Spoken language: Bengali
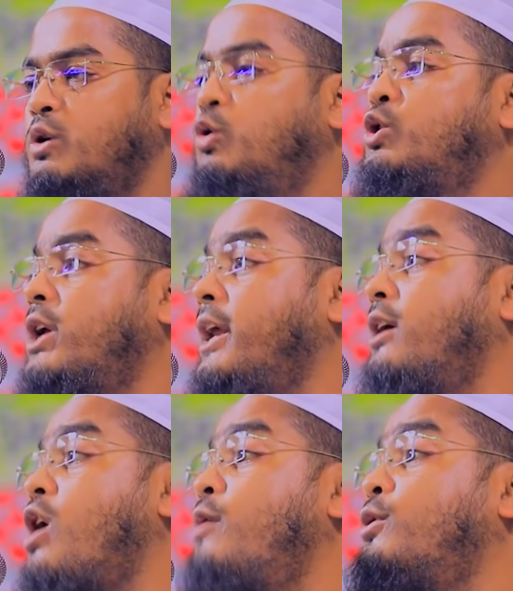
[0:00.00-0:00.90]
খুশির
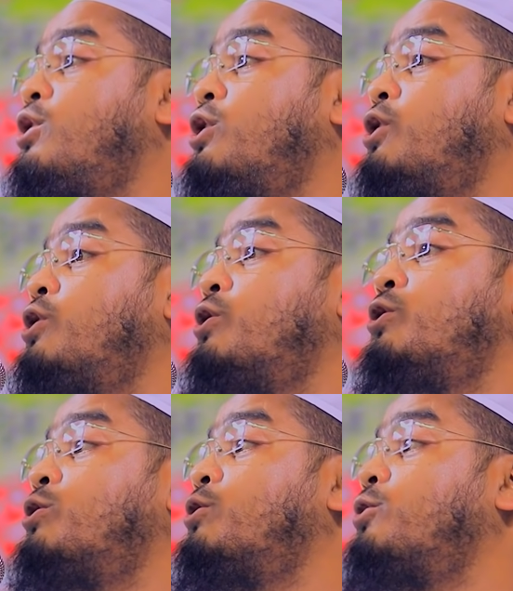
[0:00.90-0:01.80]

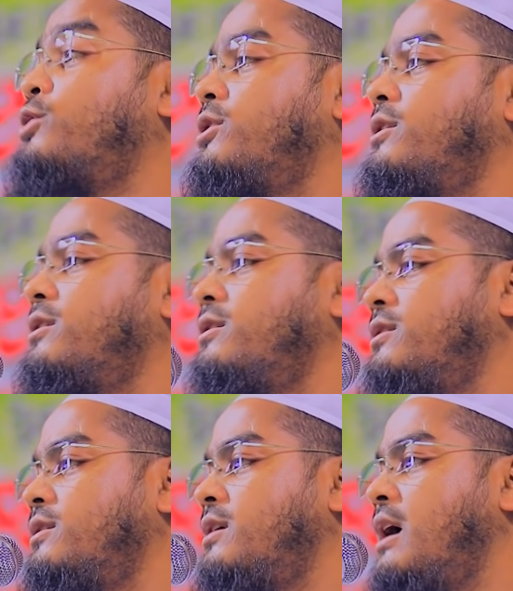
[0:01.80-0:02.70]
খবর
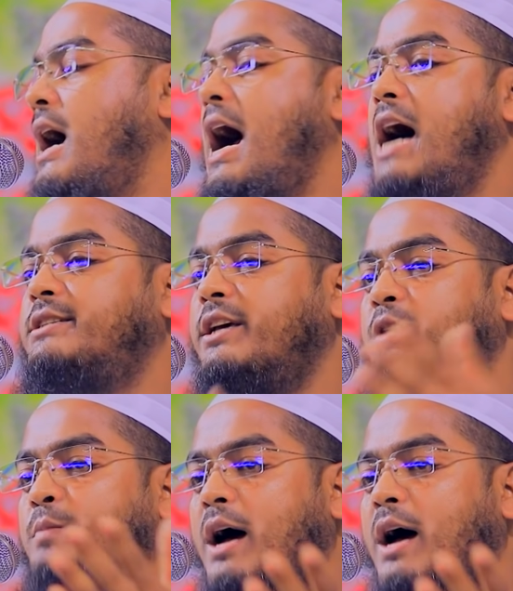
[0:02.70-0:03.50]
আজ এই